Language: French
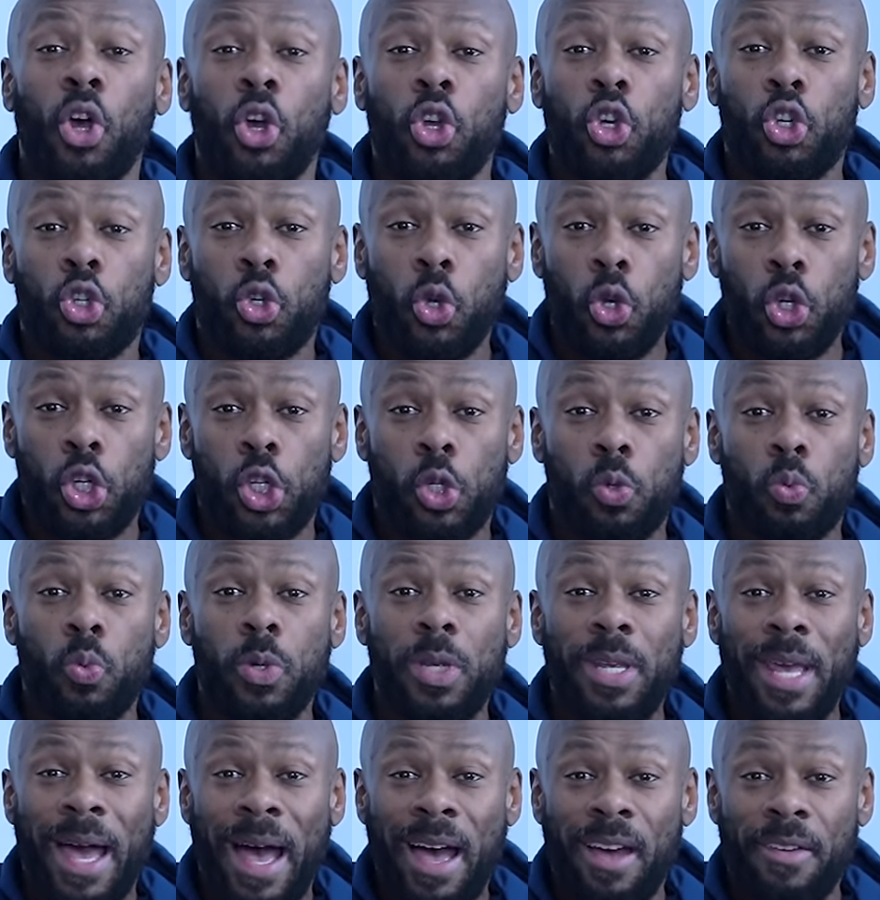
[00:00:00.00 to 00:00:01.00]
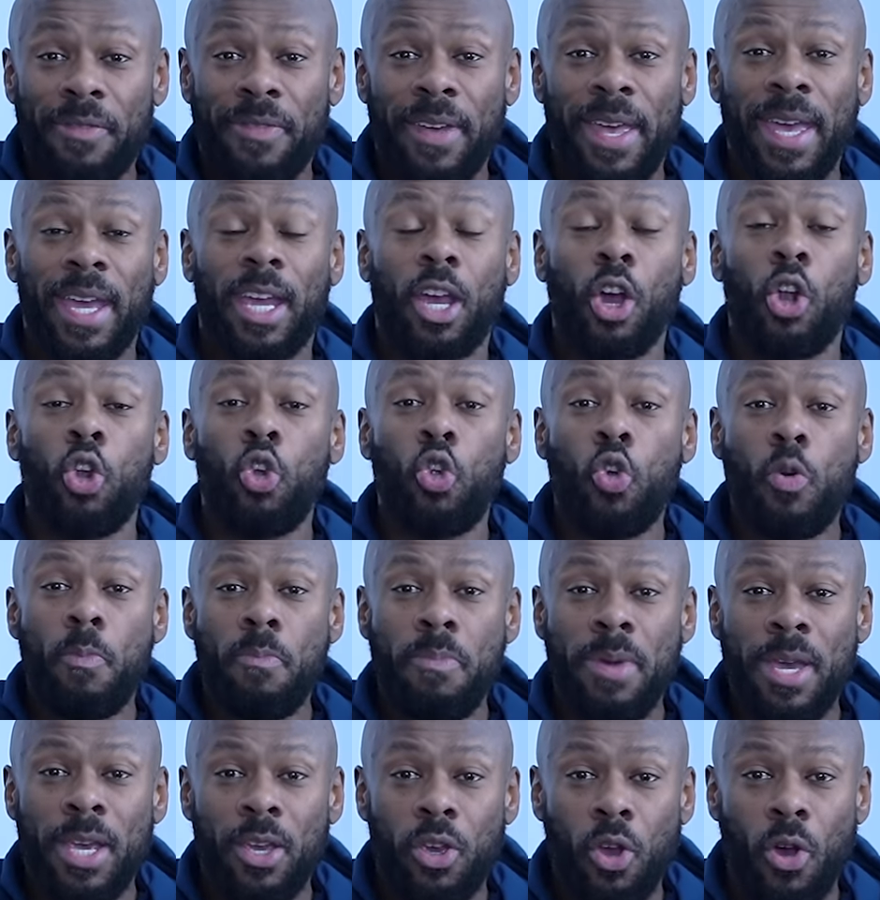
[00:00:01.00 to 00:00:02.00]
je suis avec le
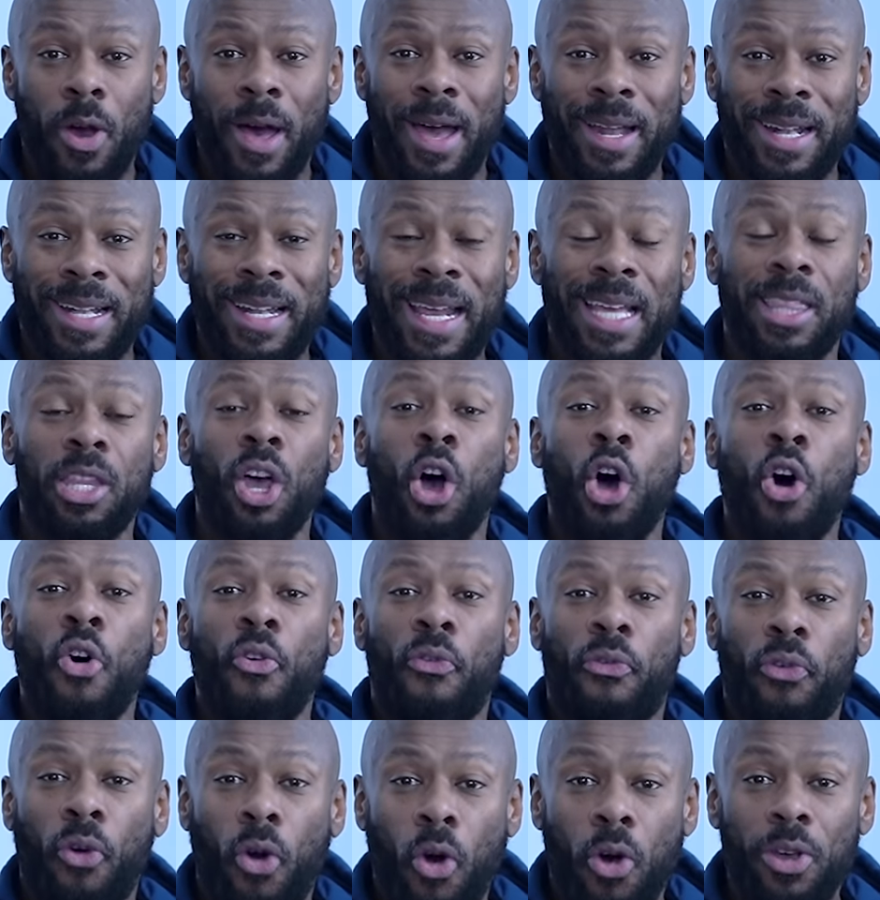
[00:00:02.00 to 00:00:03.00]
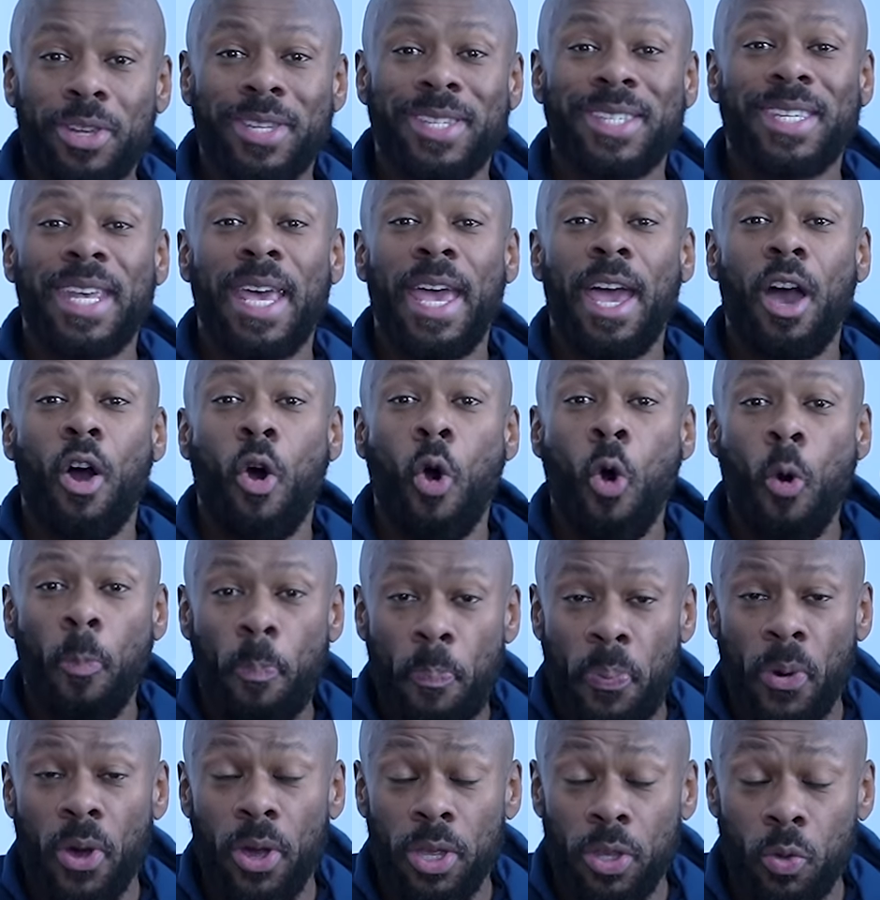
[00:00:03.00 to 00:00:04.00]
meilleur athlète français
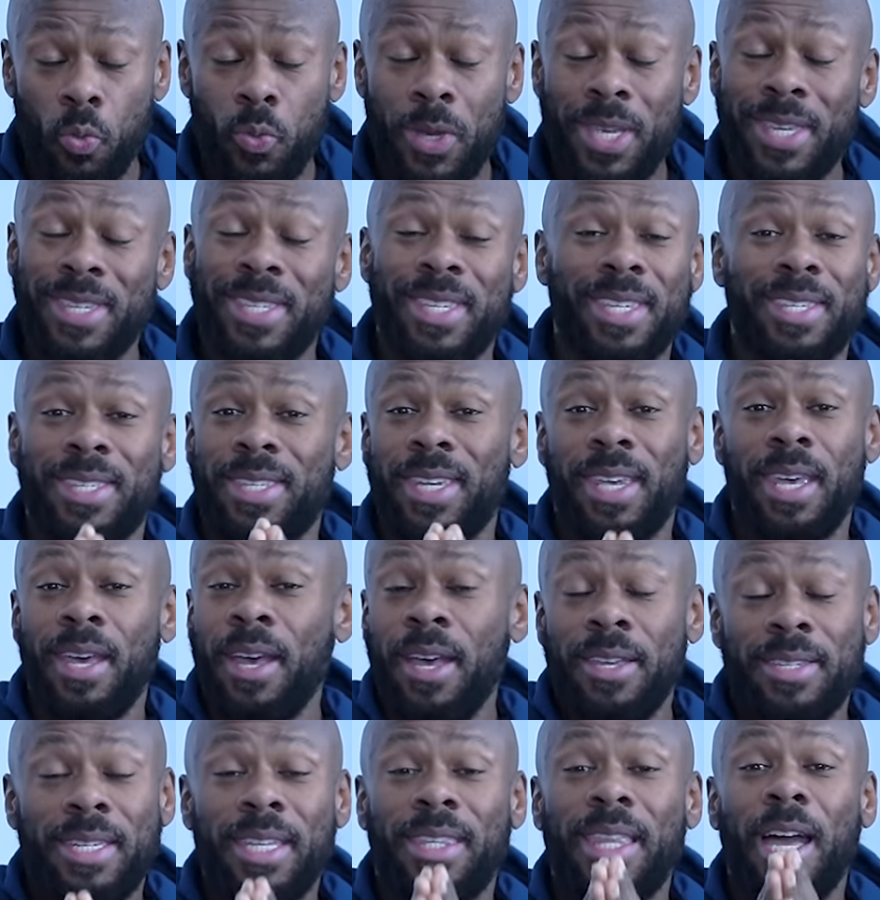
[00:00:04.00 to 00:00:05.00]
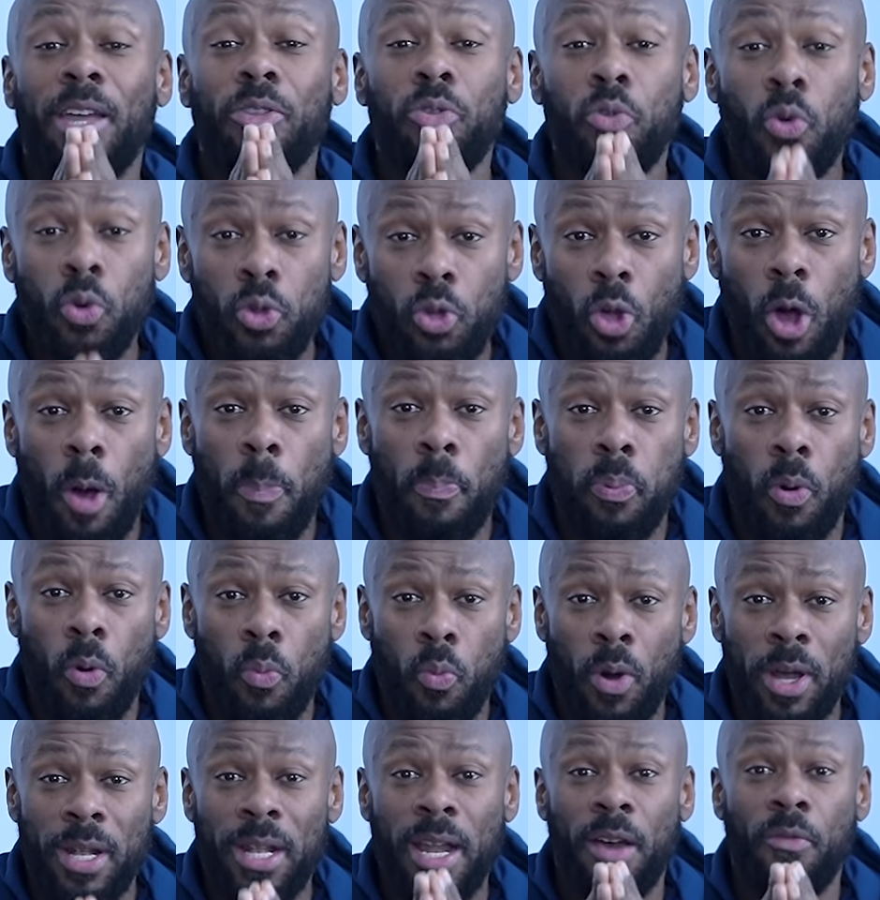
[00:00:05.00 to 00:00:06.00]
open. Oui, c'est un honneur pour
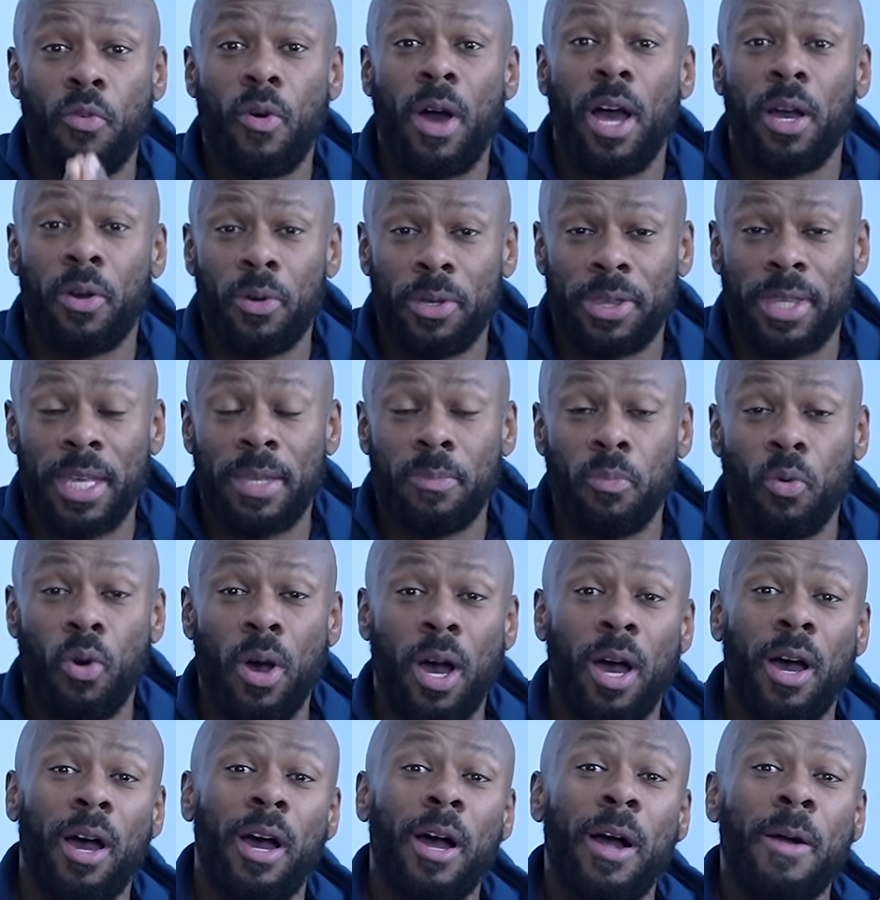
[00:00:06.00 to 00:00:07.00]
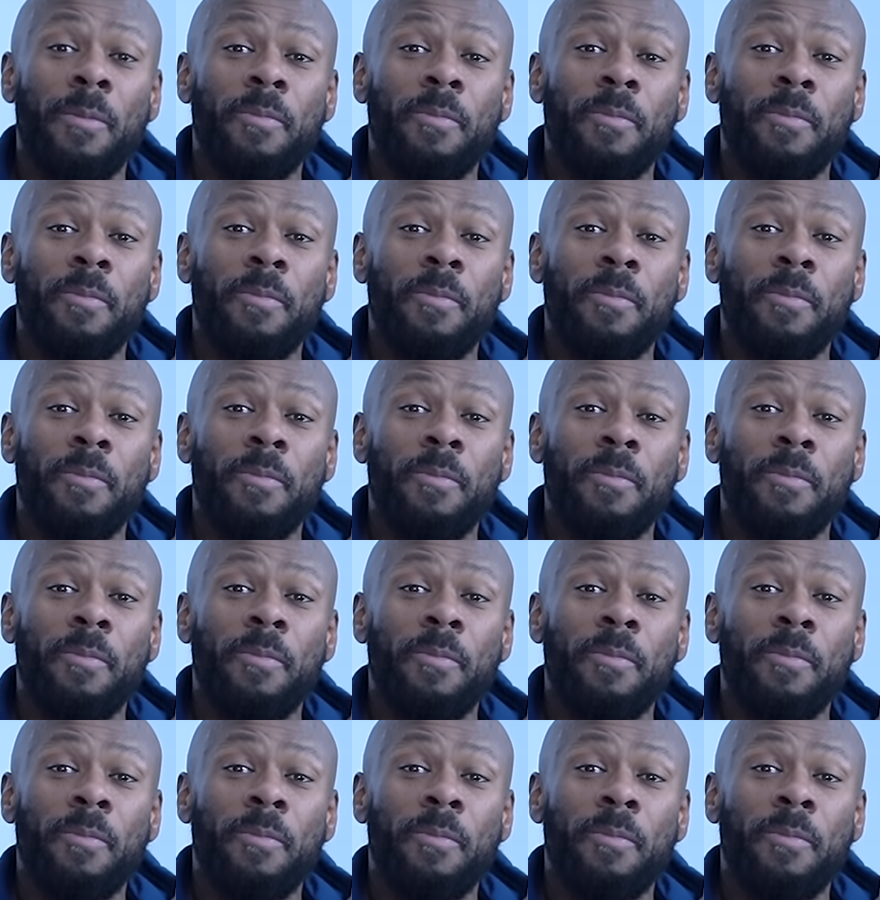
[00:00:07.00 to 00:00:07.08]
moi de l'avoir à côté de moi.